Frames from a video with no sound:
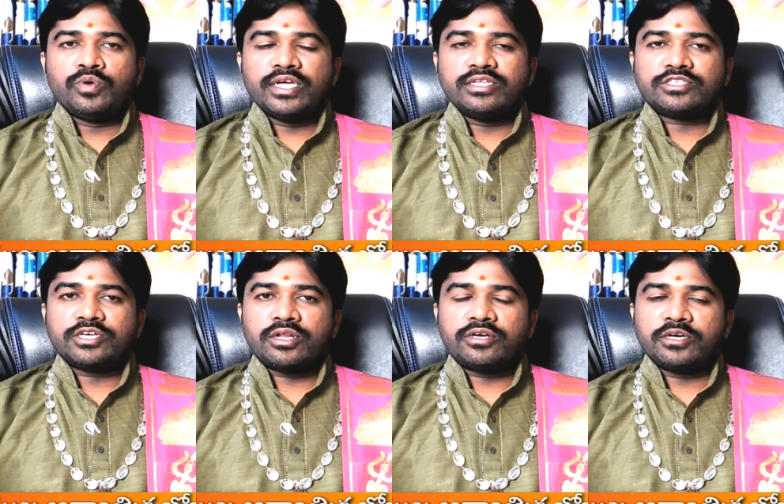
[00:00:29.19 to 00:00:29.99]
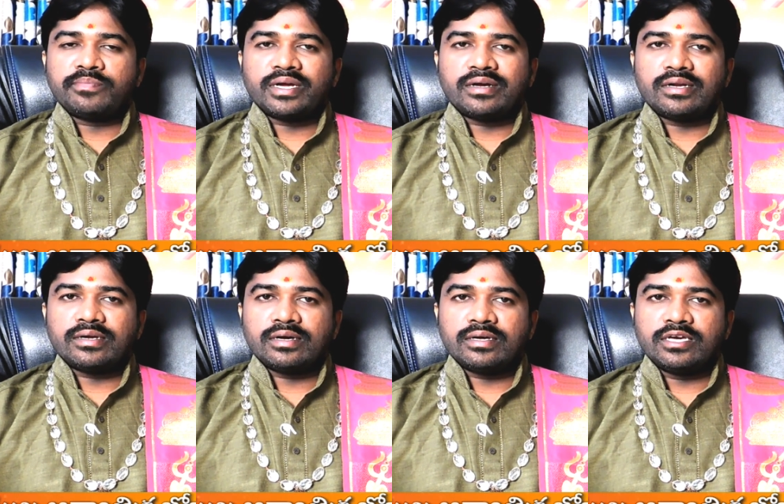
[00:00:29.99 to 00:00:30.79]
వేదిక్ టారో రీడింగ్
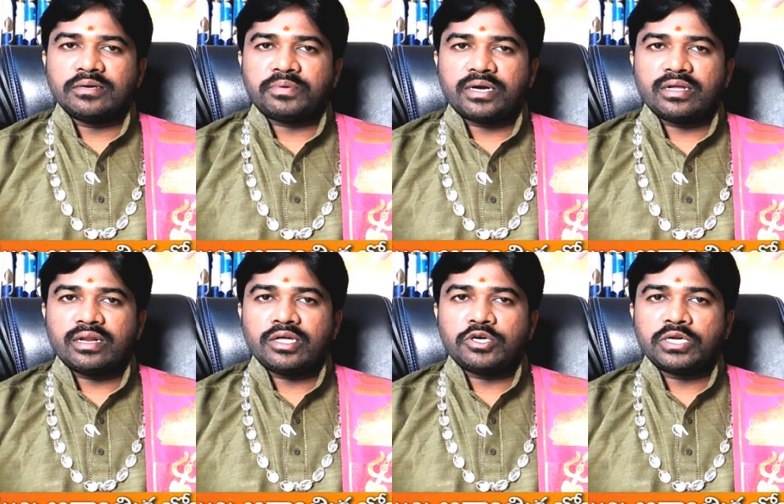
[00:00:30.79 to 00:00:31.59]
ప్రకారంగా ఏప్రిల్ నెల